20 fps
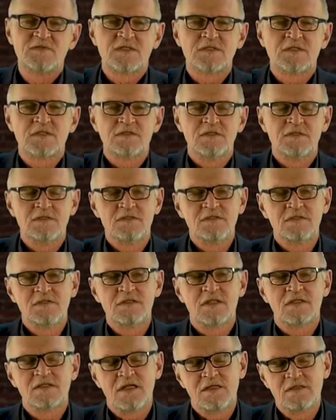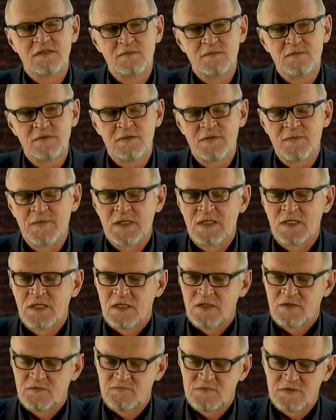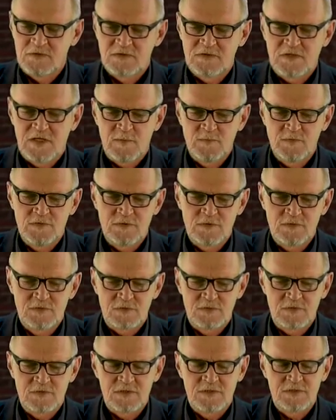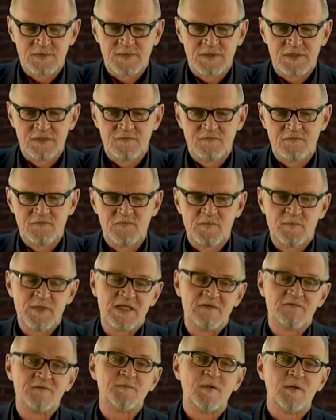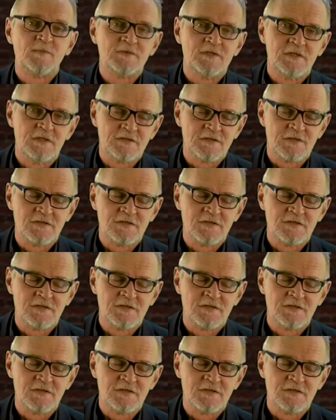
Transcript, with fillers: w zasadzie incydentalnymi wyjątkami, o których e, wypada wspomnieć,